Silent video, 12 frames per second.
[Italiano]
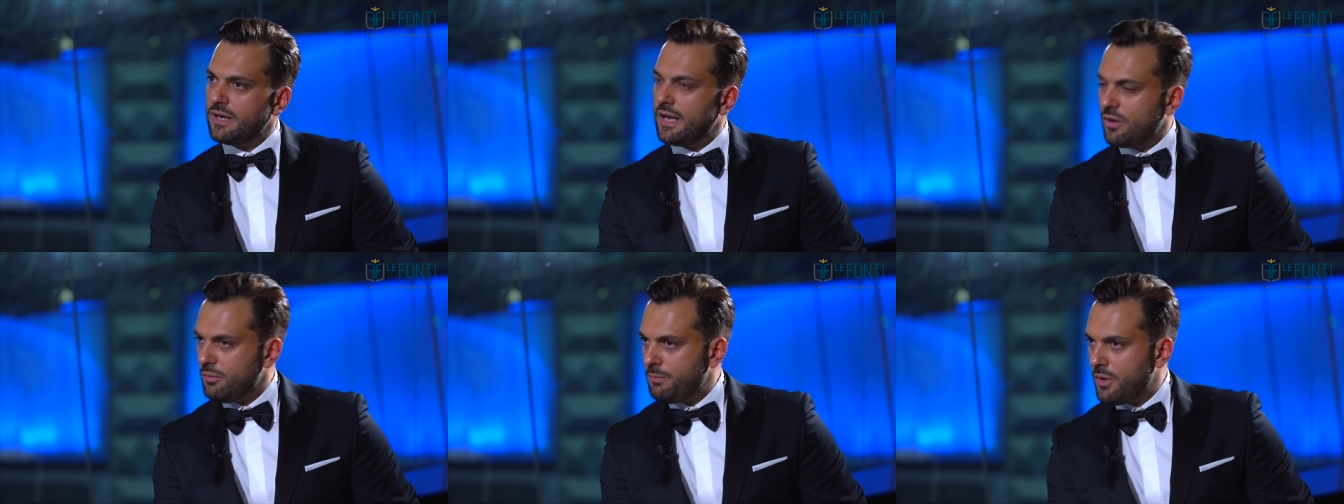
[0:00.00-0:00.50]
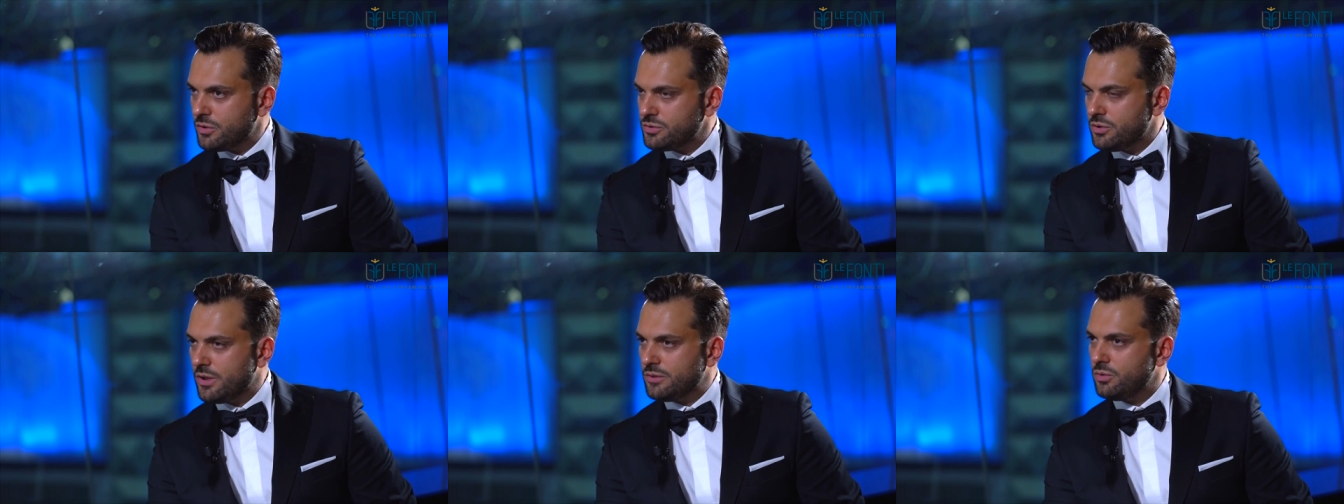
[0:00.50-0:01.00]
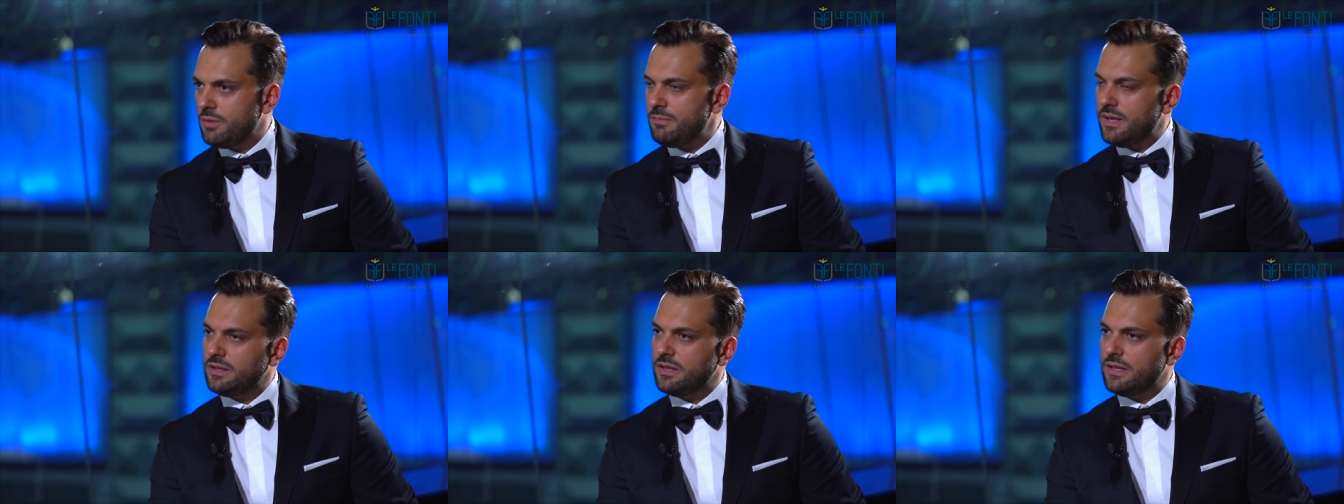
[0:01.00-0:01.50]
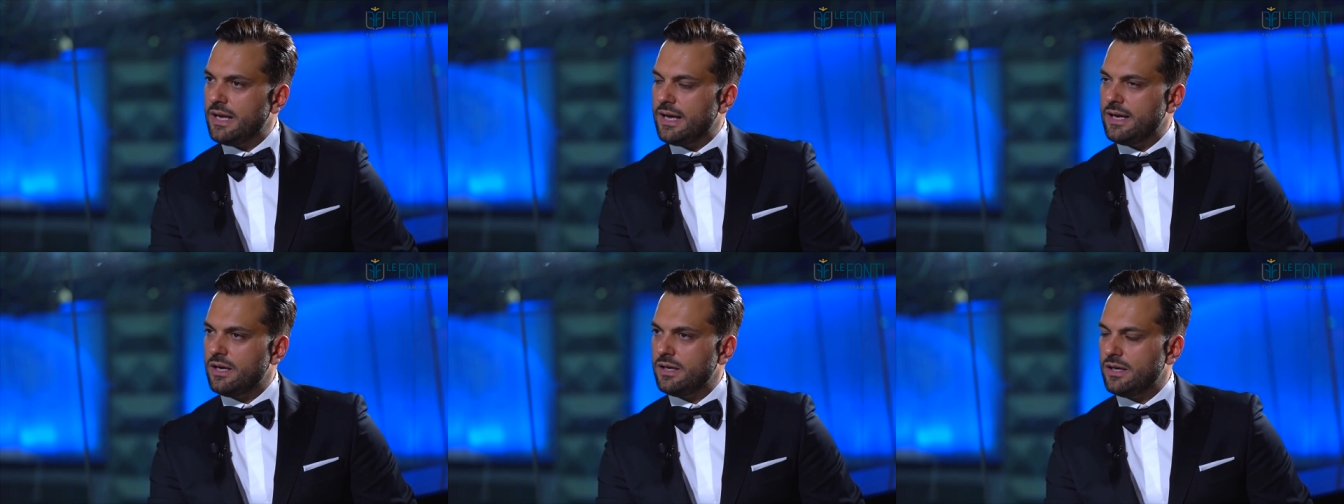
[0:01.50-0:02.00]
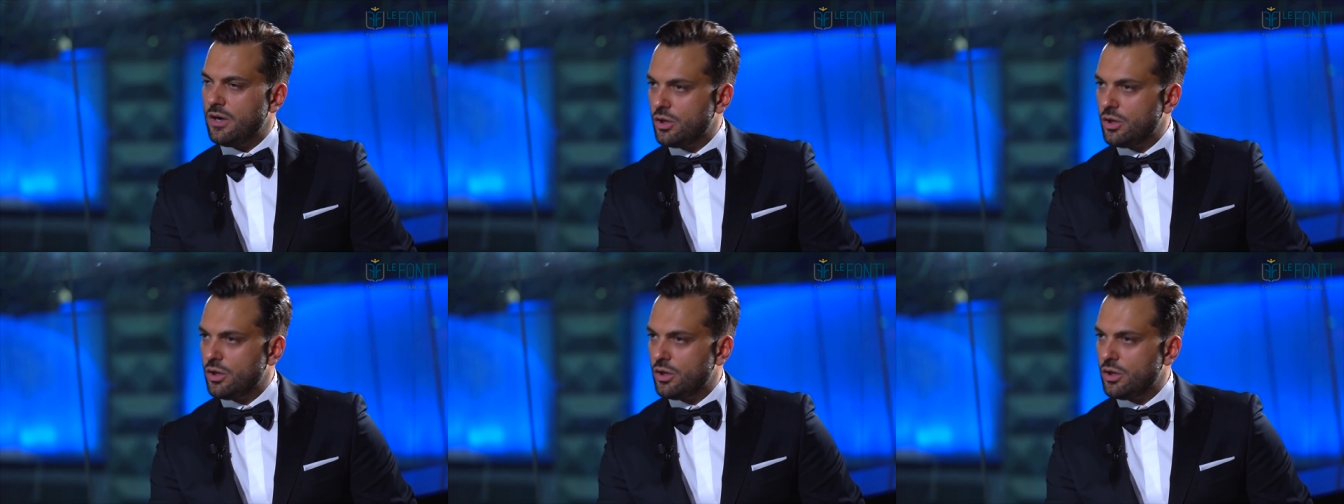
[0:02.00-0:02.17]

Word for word: che è composto attualmente da eh,